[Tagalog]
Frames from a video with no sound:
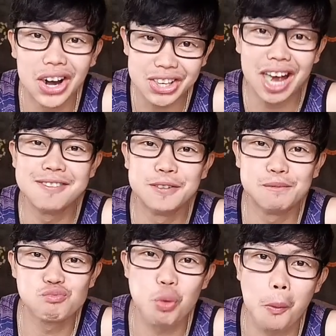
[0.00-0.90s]
Ayan.
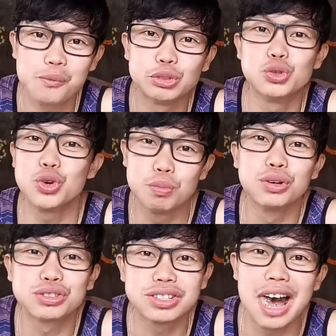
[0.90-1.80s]

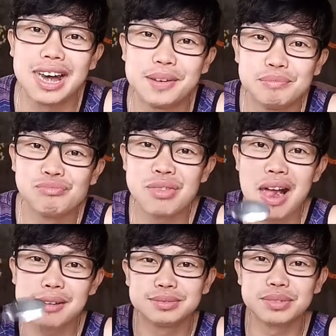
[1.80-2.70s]
Ubus na.
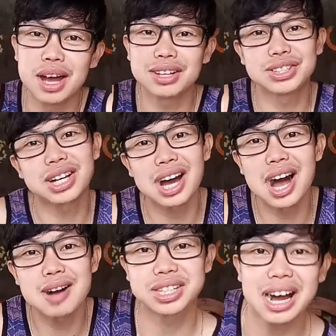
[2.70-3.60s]

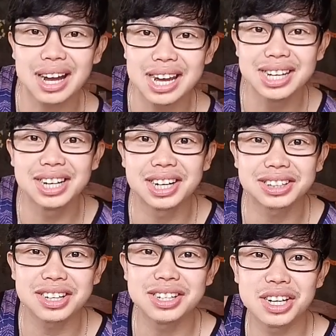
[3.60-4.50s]
Tsaka kakainin
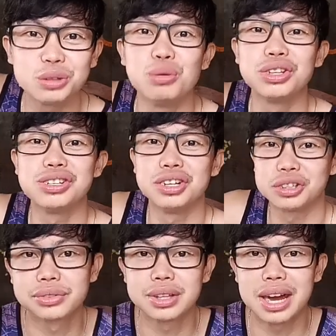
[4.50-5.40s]
natin itong dessert.
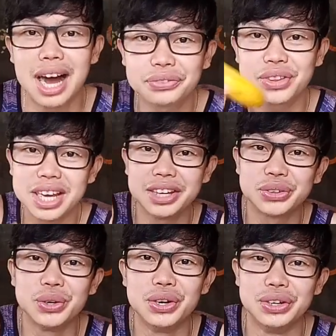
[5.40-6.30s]
At
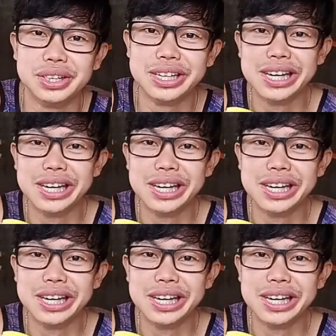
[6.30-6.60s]
ito.